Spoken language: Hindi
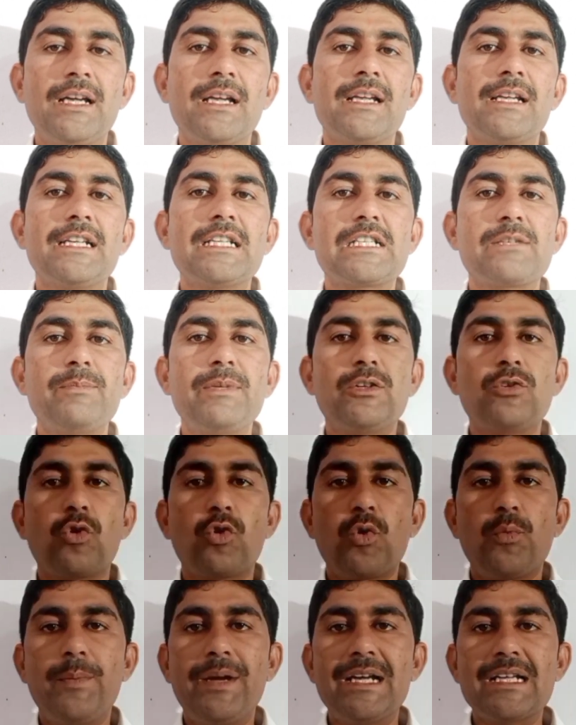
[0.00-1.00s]
इसमें
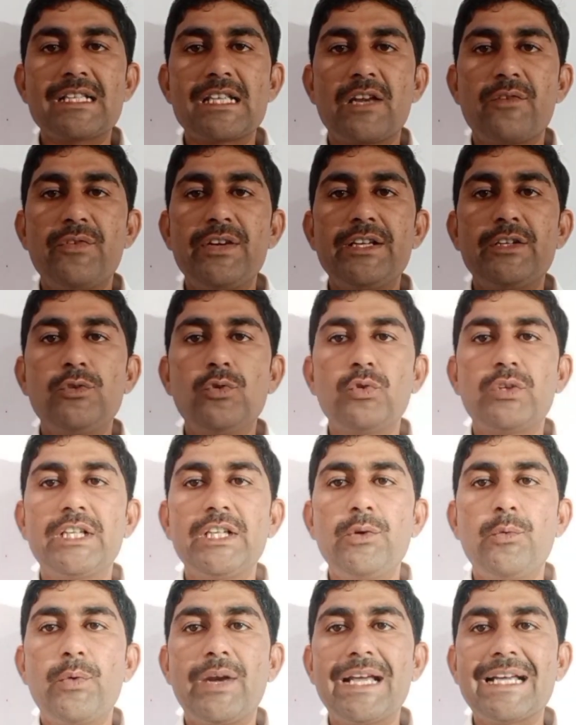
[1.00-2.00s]
डॉक्यूमेंट सर्विस ड्यूटी
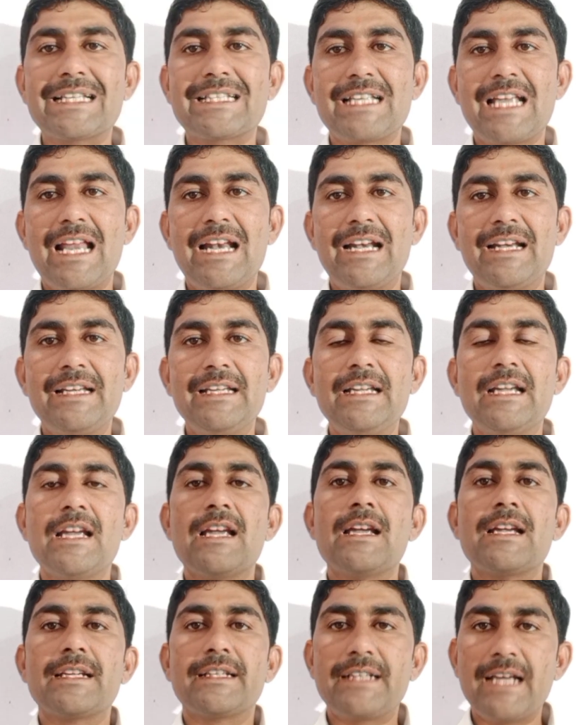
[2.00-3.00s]
वर्क सैलरी
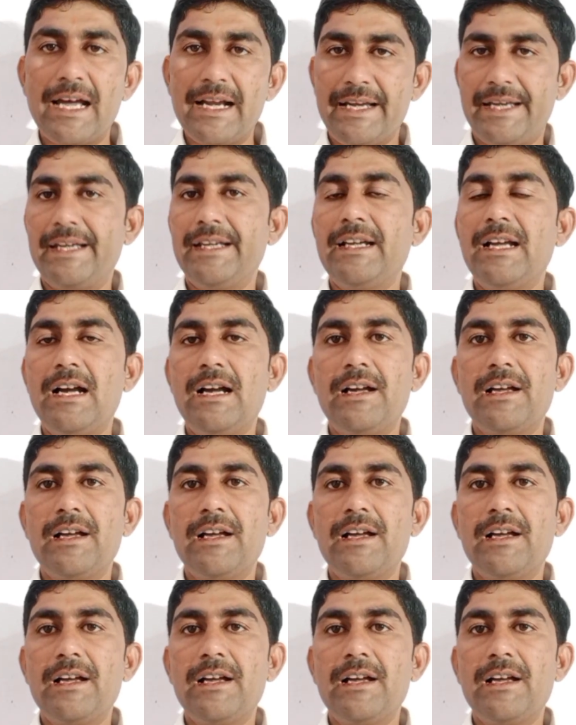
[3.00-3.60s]
क्या रहेगा